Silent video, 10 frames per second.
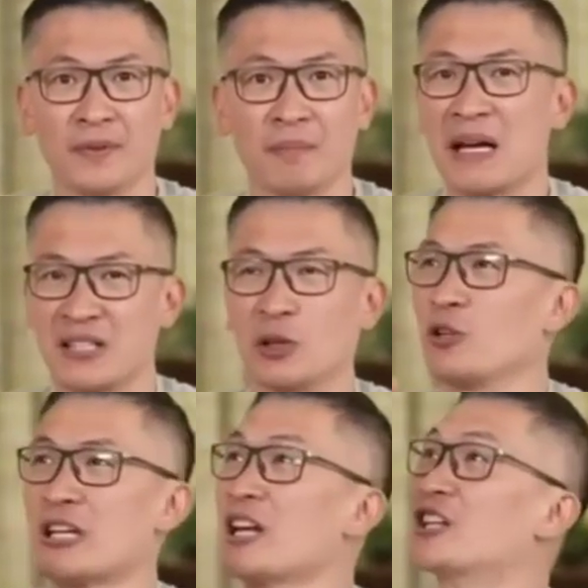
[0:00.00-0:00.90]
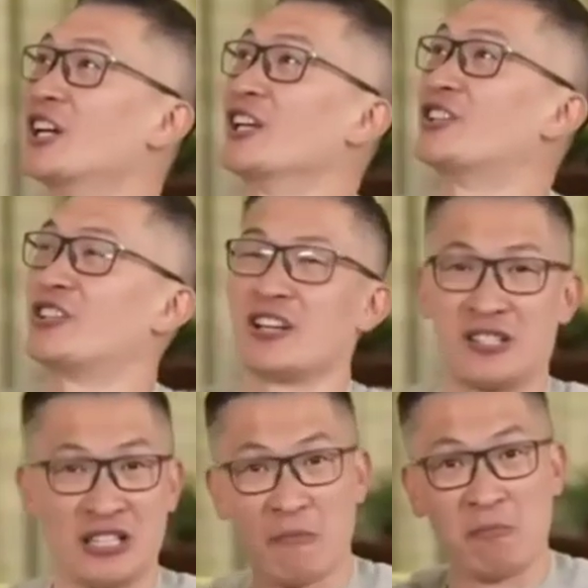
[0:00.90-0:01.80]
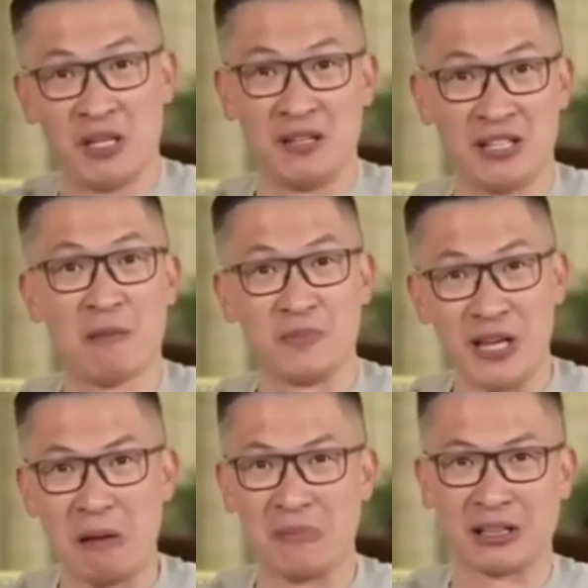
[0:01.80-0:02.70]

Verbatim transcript: Pasti tulisannya delicious, yummy, yum yum,